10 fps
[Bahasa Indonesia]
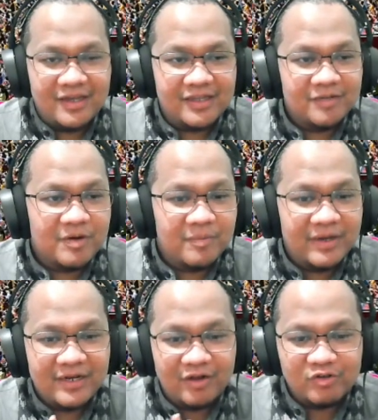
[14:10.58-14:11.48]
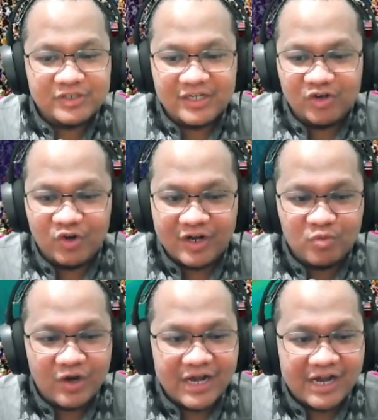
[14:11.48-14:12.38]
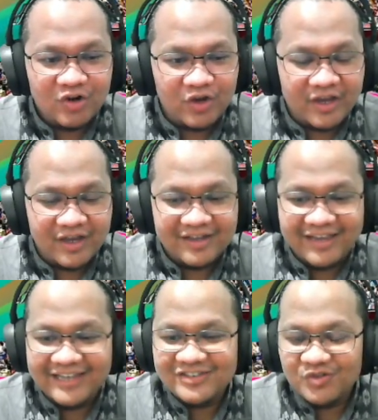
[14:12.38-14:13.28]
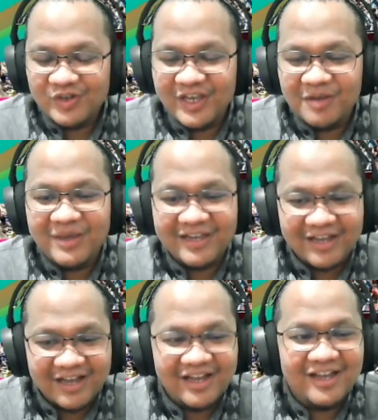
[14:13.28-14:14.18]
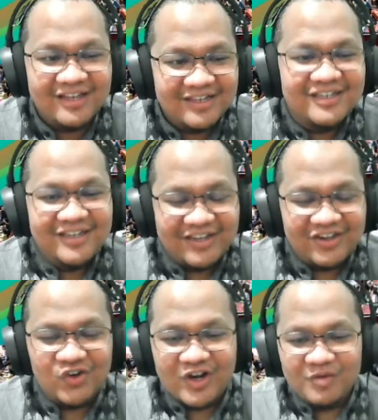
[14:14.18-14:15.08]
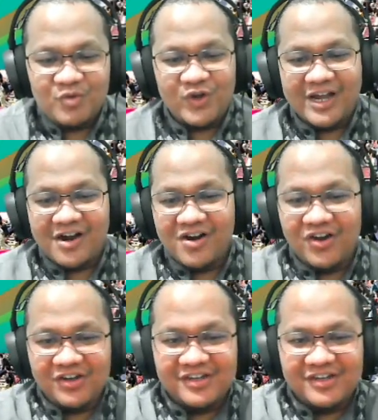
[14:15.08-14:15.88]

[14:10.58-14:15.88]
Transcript: Kita bermain harusnya di Gelora Bung Karno ya. SUGBK Gelora Bung Karno.